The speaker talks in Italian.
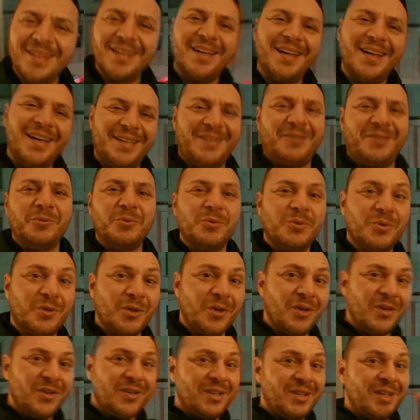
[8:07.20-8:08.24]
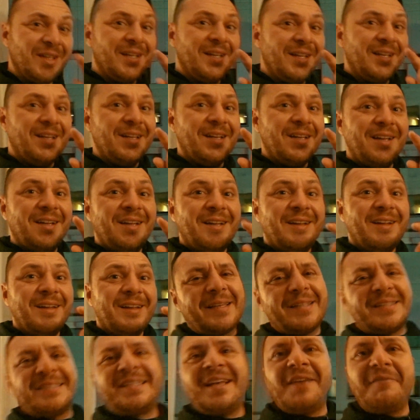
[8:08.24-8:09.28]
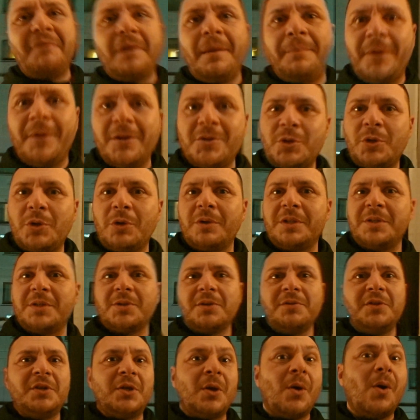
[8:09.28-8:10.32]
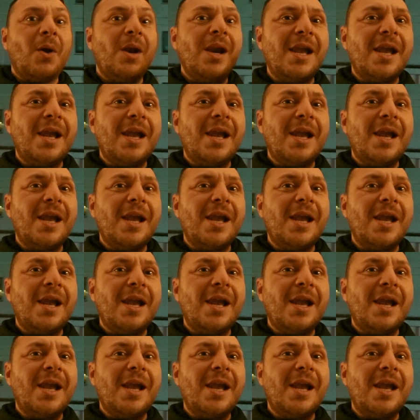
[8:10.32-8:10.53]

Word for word: È tutto. Se vi è piaciuto questo video